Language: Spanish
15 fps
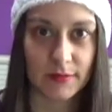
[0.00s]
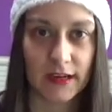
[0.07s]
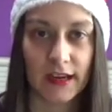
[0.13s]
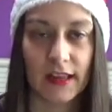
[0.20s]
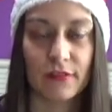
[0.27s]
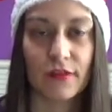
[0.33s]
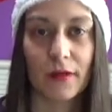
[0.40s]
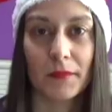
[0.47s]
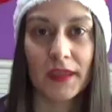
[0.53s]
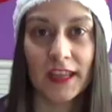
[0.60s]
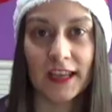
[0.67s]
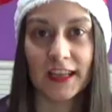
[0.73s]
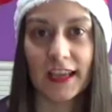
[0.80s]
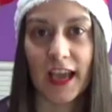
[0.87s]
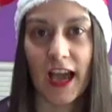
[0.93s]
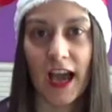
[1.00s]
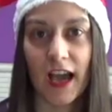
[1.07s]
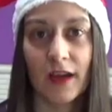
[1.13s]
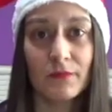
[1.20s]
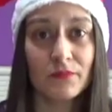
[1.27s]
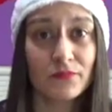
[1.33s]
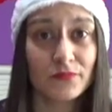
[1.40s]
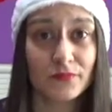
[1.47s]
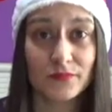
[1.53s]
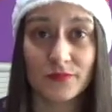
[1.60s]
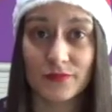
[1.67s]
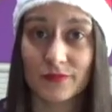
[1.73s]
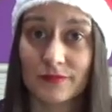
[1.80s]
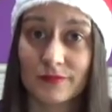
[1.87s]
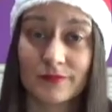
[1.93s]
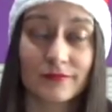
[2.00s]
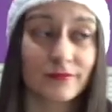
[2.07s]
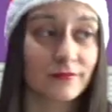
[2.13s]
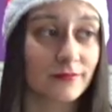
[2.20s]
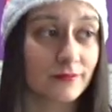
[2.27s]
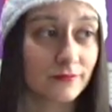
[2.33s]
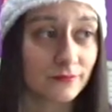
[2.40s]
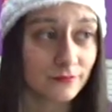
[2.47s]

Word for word: para la familia. Mm.